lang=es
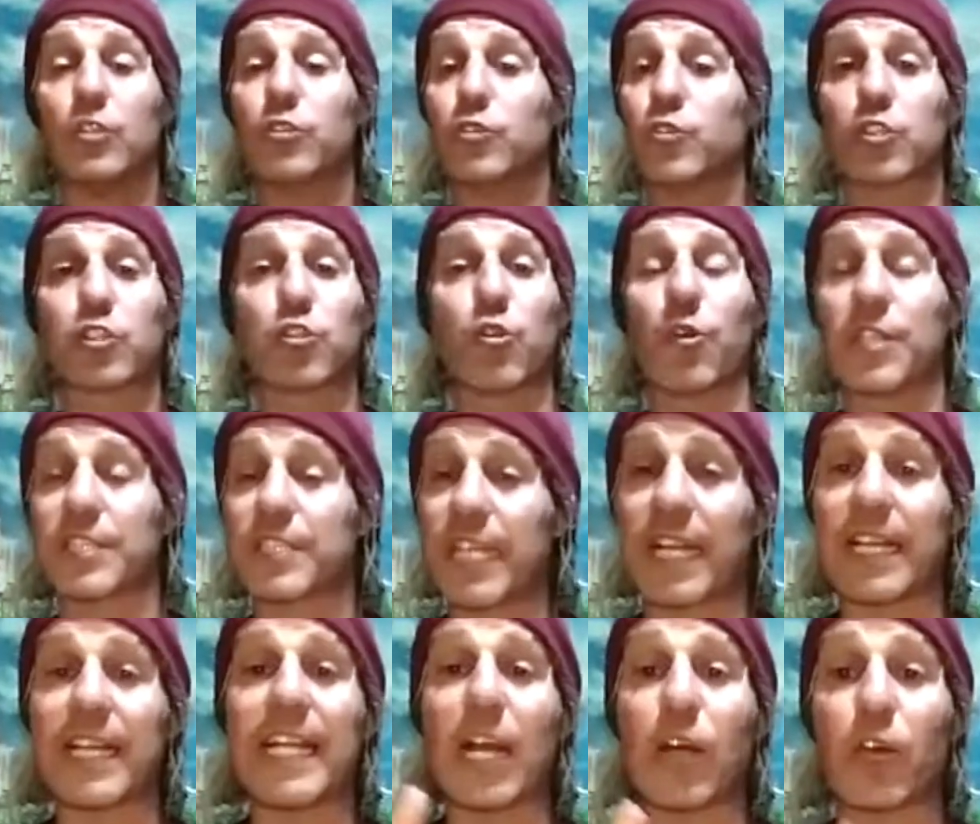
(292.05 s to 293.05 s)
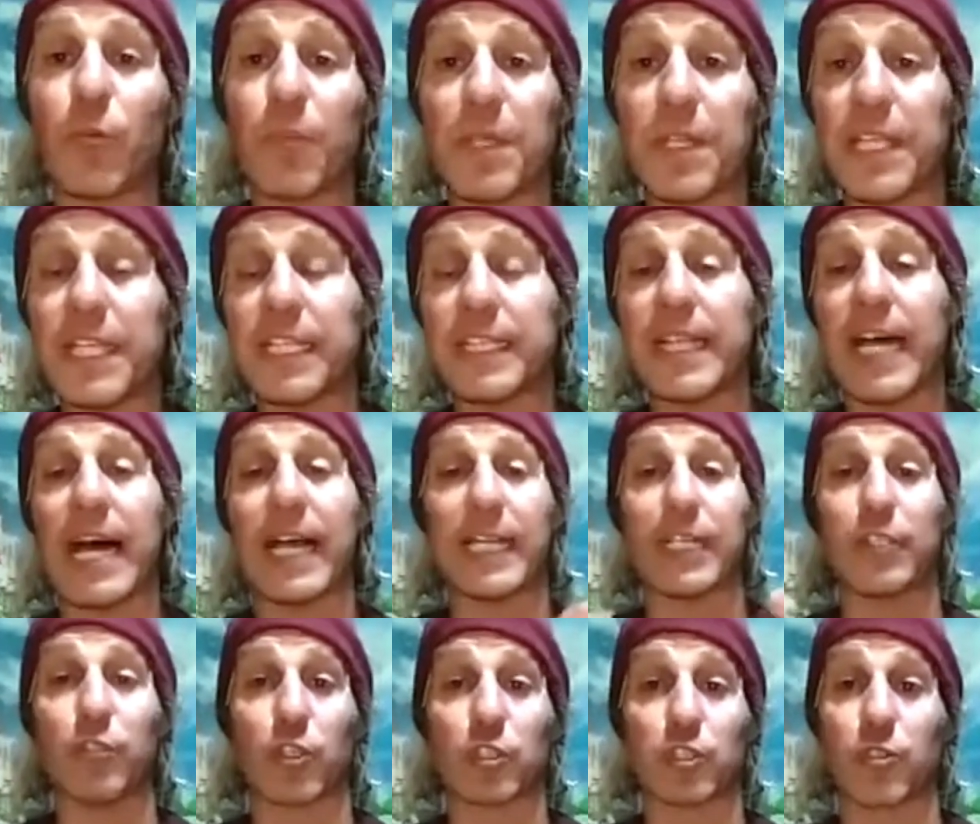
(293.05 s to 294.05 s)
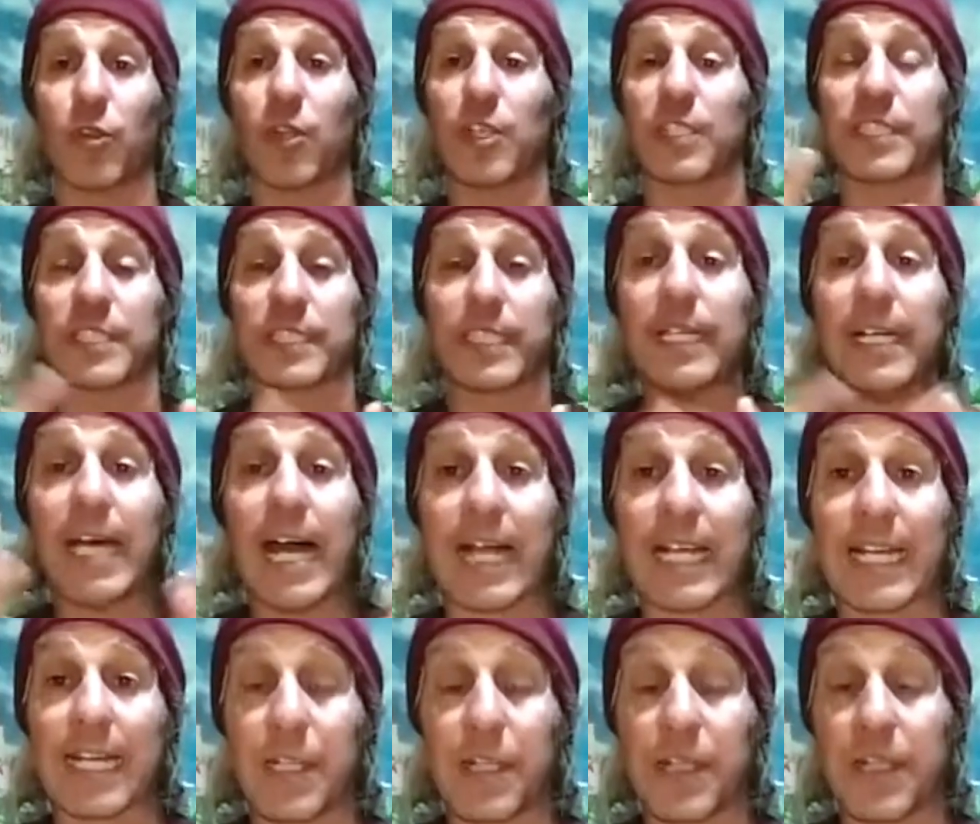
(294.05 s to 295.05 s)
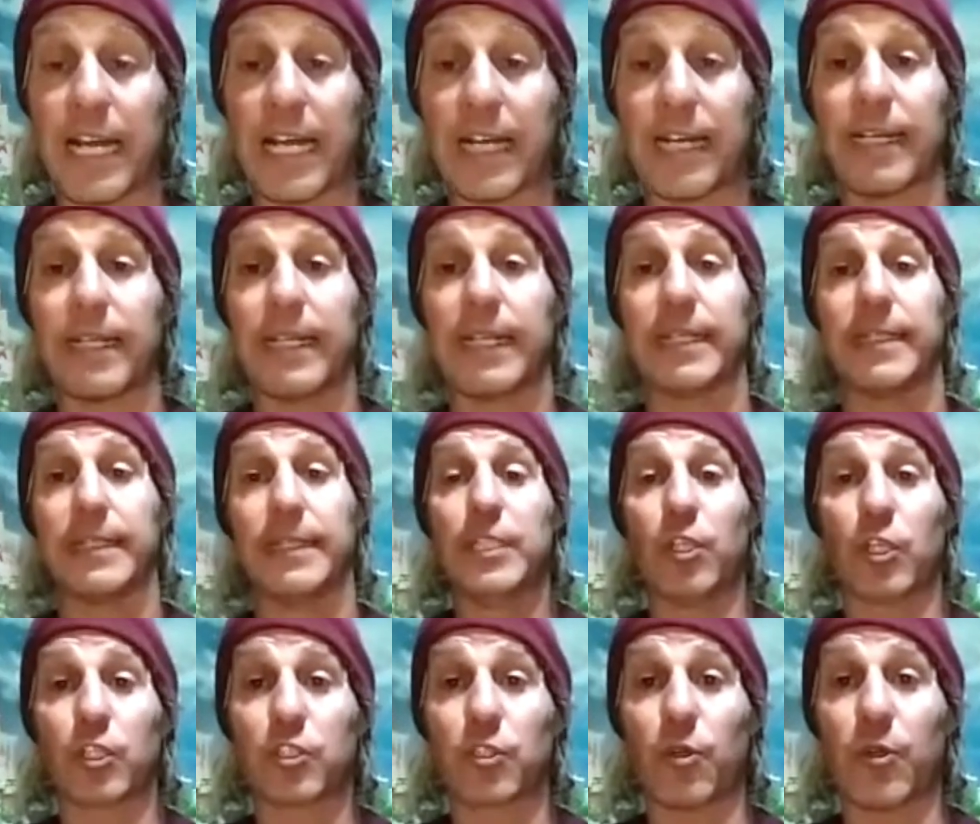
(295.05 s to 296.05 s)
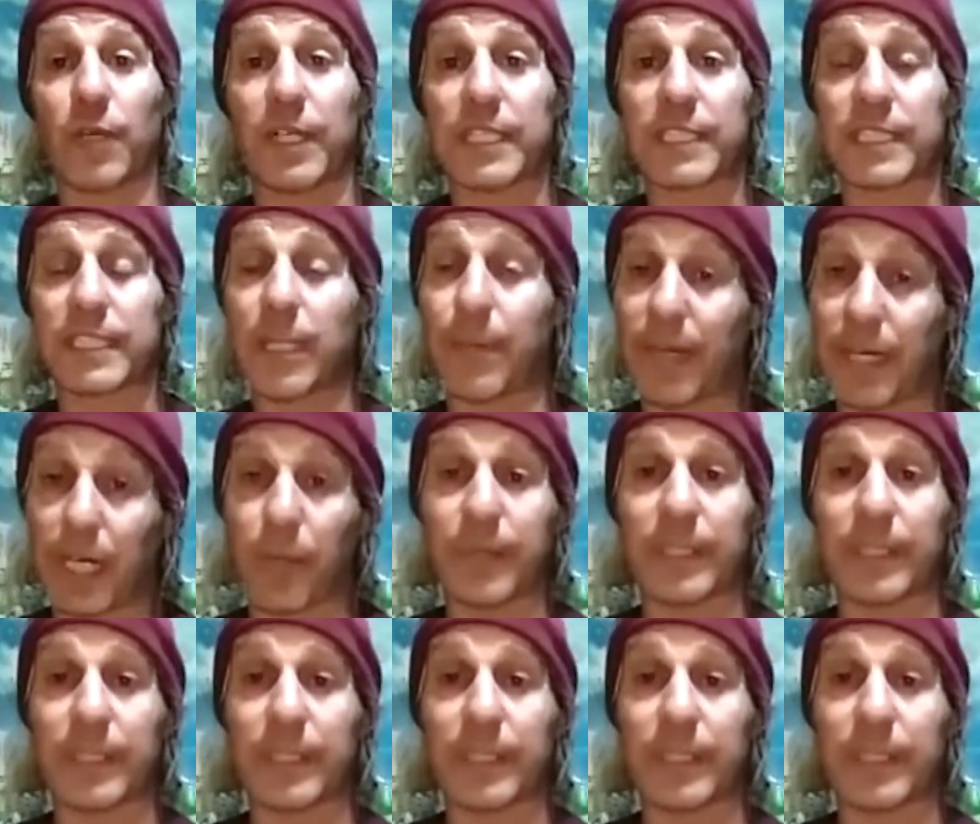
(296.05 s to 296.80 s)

No solo es darle la comidita y no solo es acariciarle y no solo es llevarlo al